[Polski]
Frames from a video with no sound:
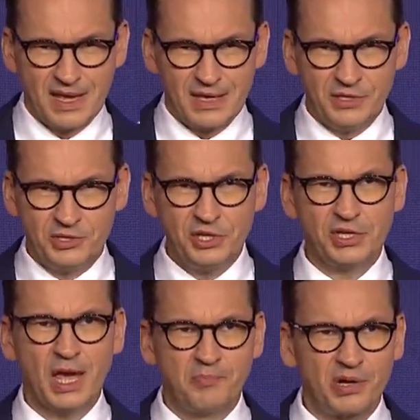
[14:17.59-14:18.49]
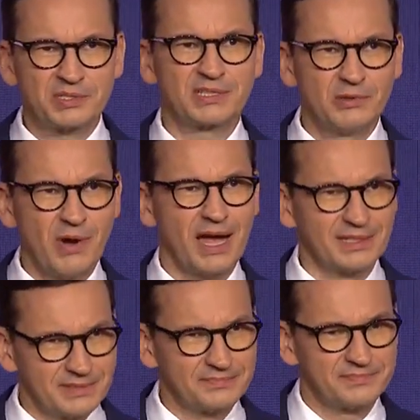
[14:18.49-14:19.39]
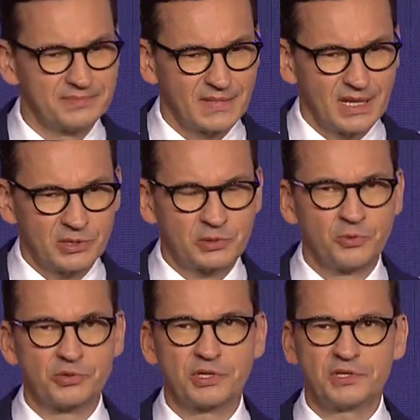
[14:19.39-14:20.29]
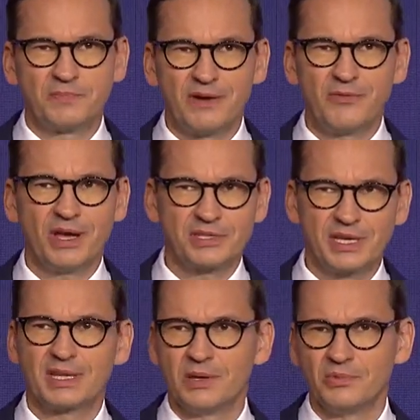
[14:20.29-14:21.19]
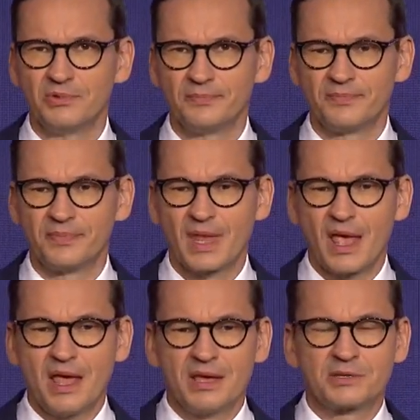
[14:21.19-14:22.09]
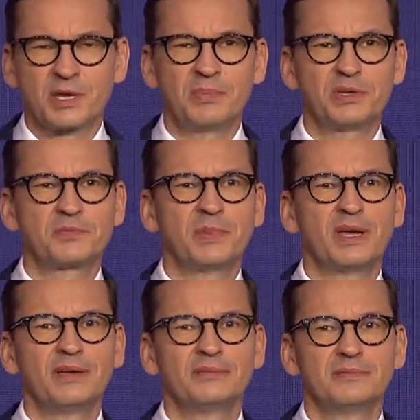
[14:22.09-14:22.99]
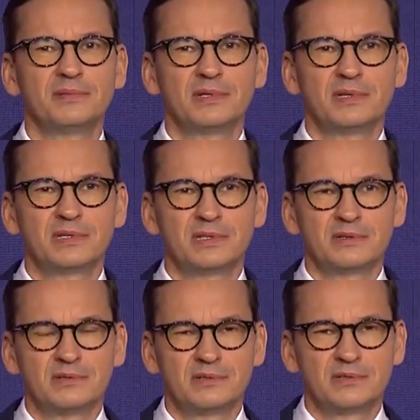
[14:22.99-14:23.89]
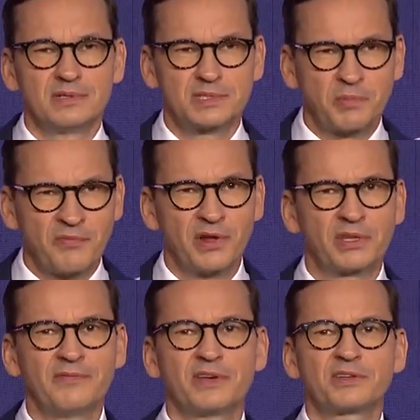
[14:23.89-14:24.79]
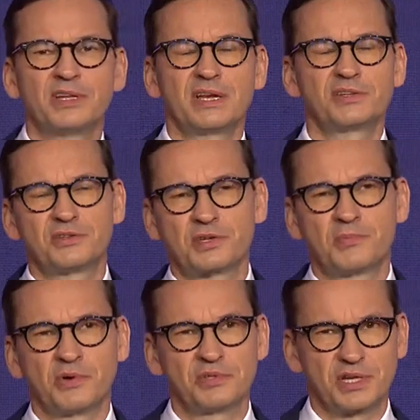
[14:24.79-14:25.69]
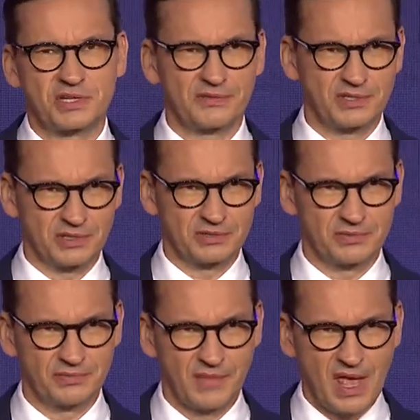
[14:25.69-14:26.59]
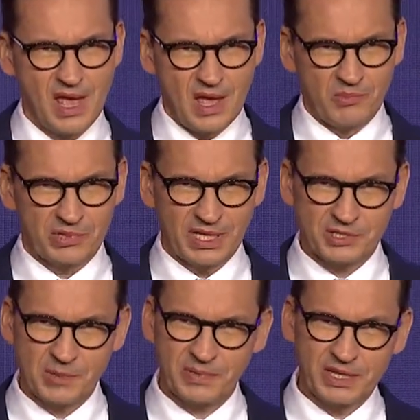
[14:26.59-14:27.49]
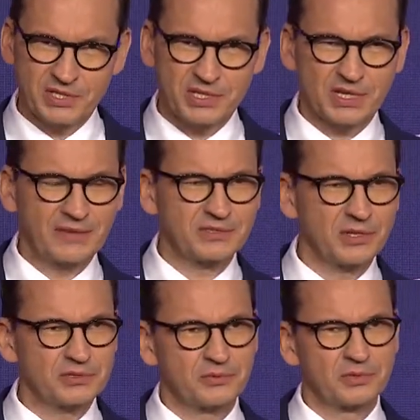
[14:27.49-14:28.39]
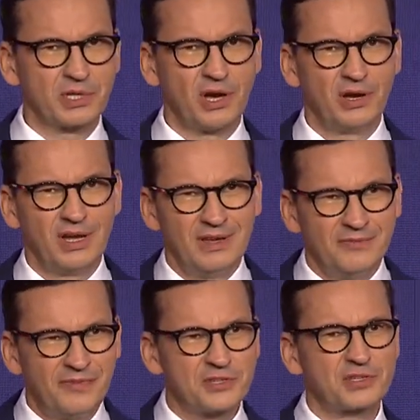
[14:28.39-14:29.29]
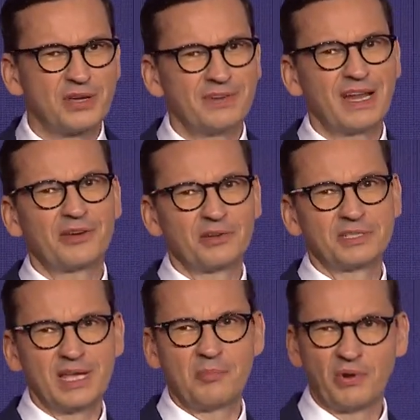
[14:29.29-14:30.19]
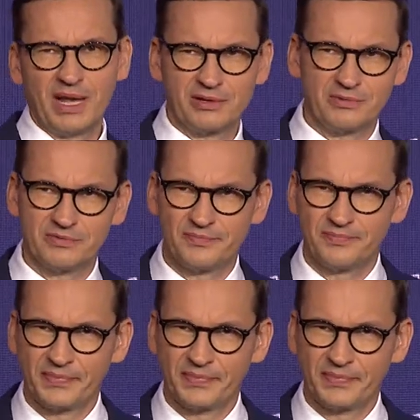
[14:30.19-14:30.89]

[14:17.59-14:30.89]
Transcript: I dzisiaj Polski Ład służyć ma właśnie temu, żebyśmy z powrotem weszli na szybką ścieżkę wzrostu. Bo ta szybka ścieżka wzrostu to wyższe wynagrodzenia Polaków,